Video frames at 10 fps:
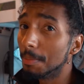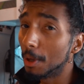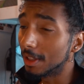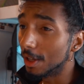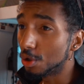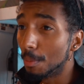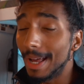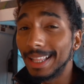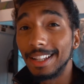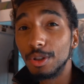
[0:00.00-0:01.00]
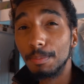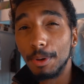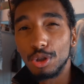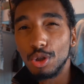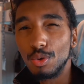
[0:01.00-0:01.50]
vi porto alla scoperta di un
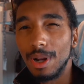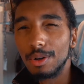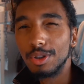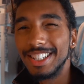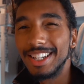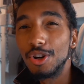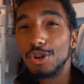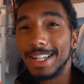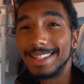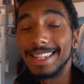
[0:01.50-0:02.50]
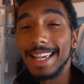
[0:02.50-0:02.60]
posto sul lago di Seo che si